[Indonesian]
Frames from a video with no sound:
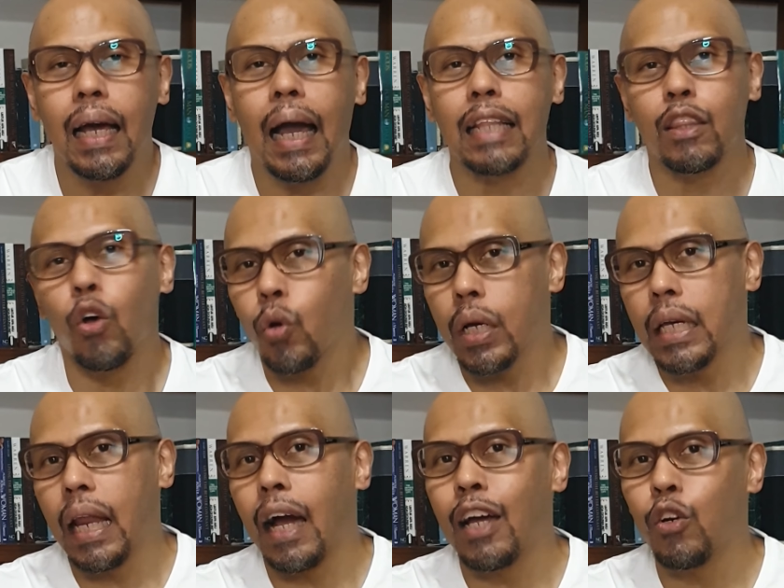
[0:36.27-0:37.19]
atau
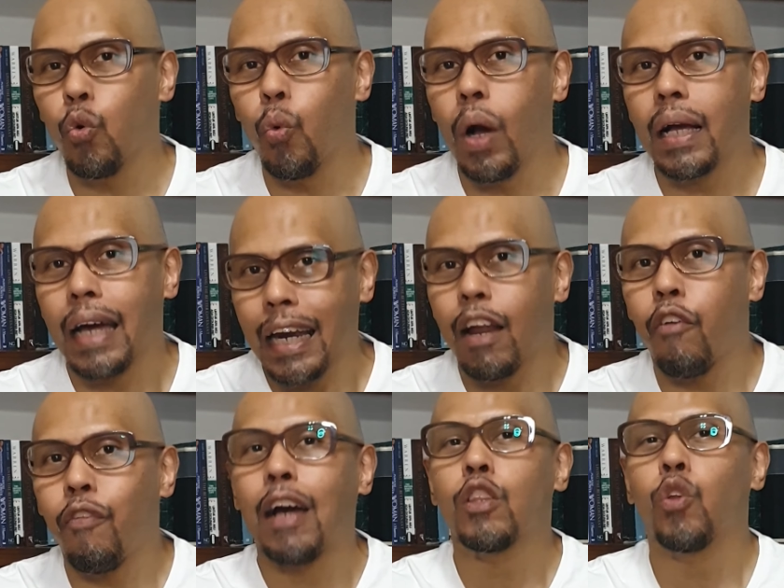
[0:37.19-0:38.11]
kehilangan uang karena
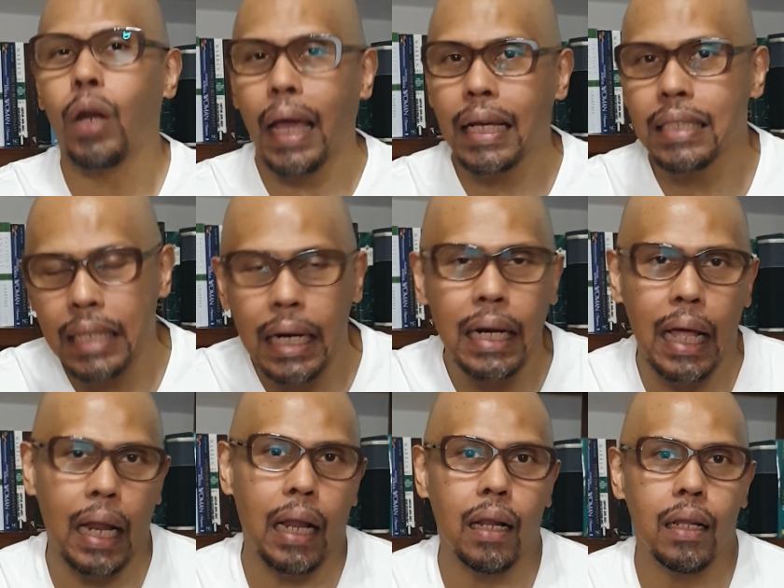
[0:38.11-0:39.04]
faktor
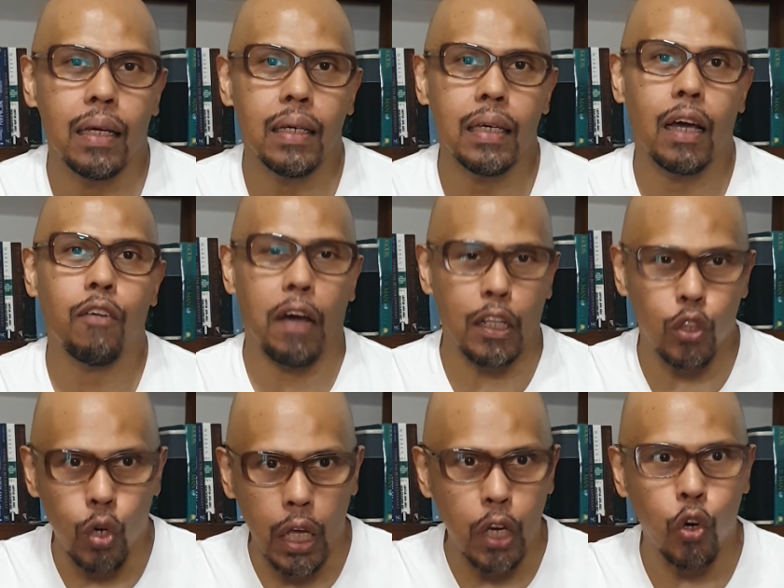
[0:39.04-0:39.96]
eksternal, ya,
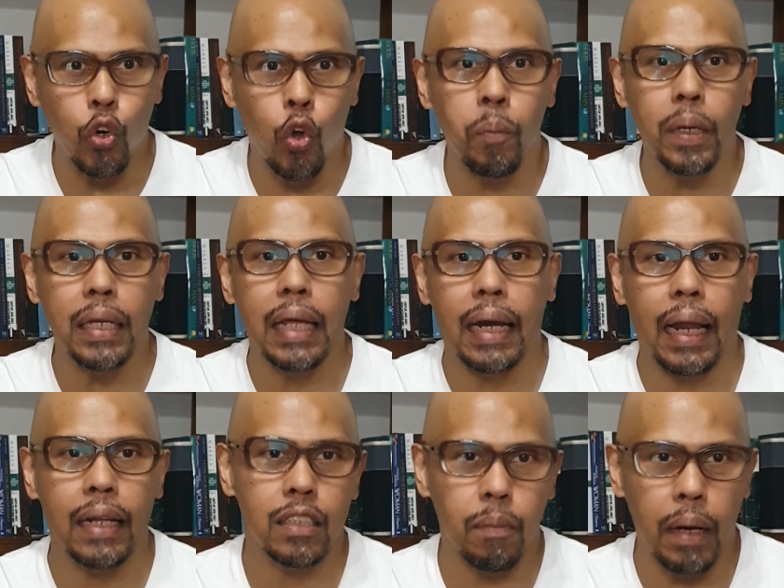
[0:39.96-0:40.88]
faktor ekonomi dan
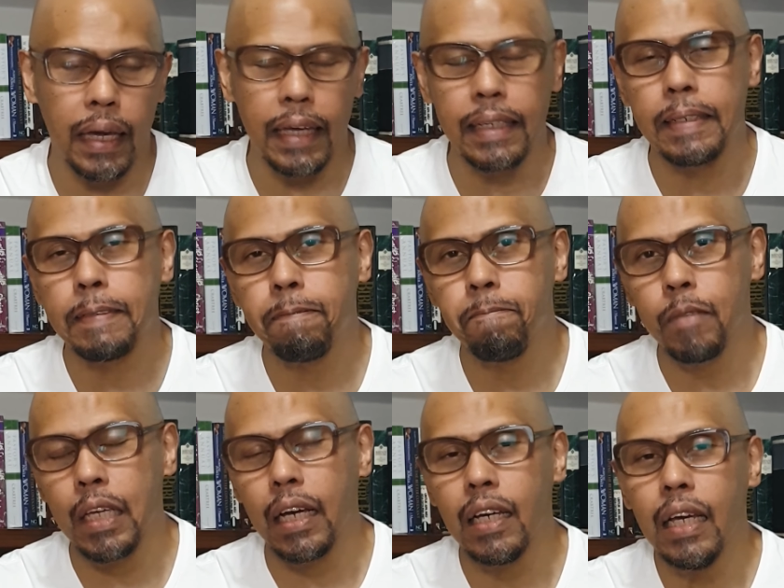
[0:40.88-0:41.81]
lain sebagainya,
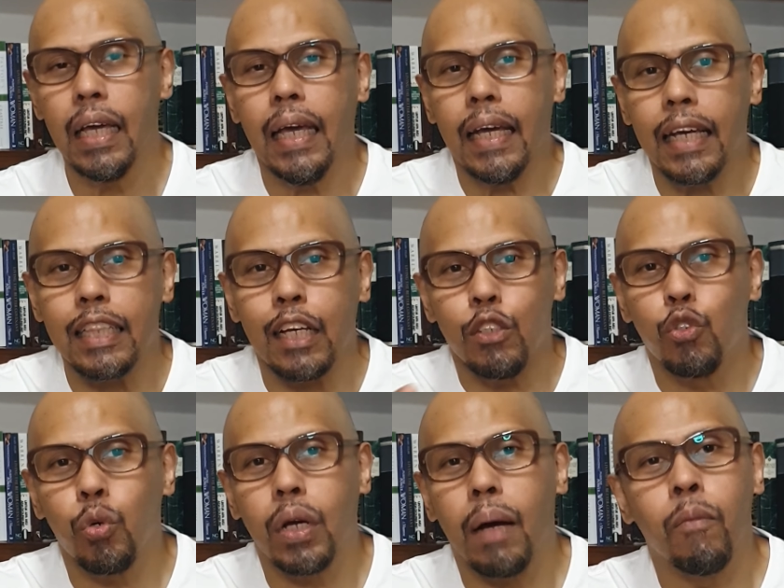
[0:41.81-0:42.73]
ya. Kita
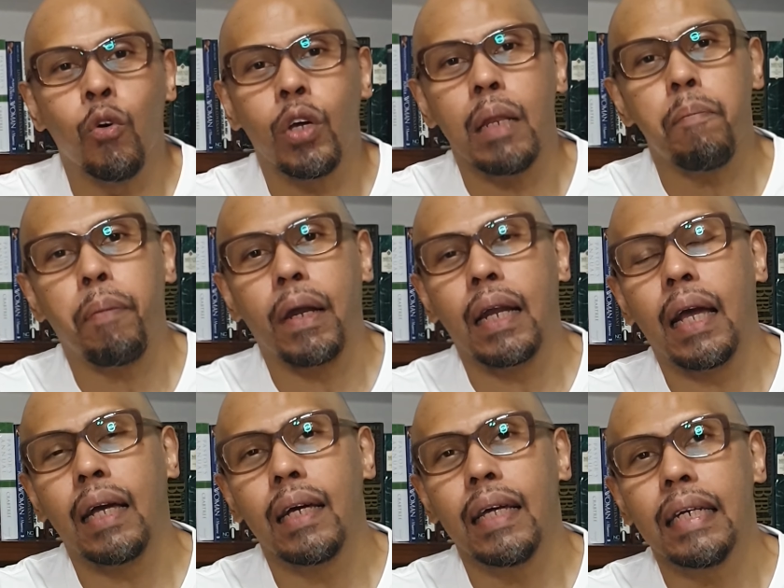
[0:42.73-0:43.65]
juga mungkin
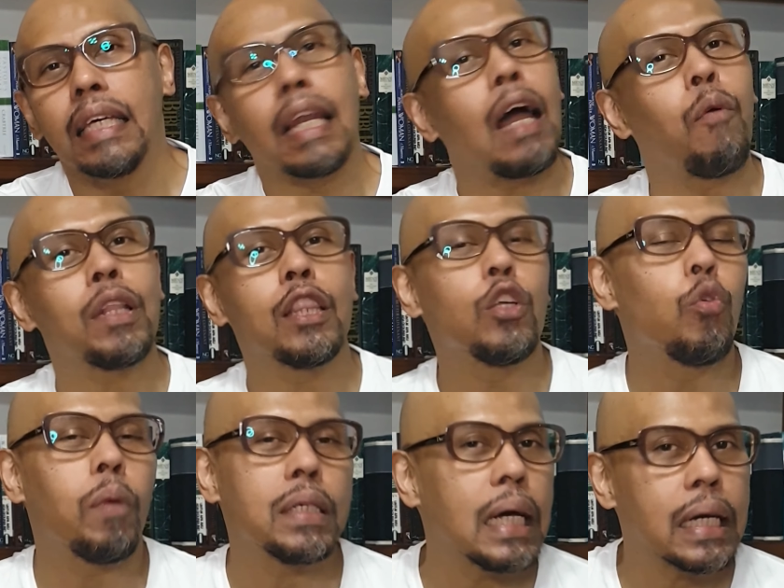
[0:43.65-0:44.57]
pernah dirawat di
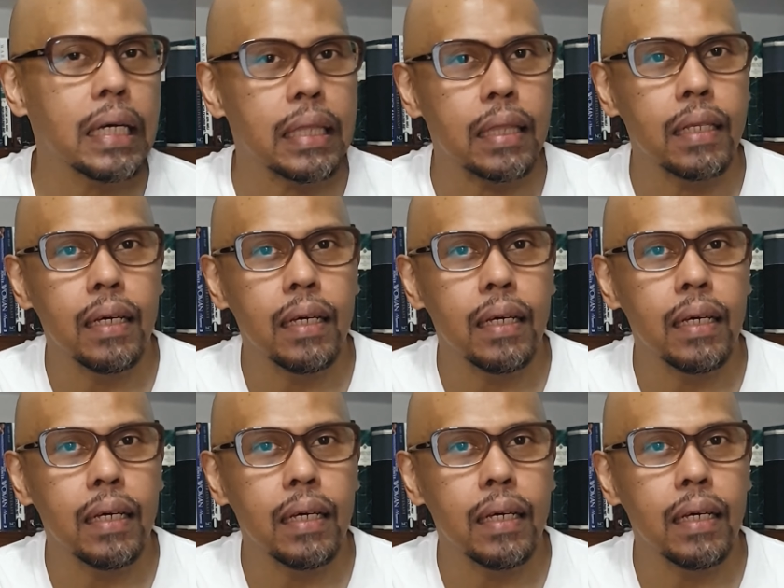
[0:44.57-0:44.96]
rumah sakit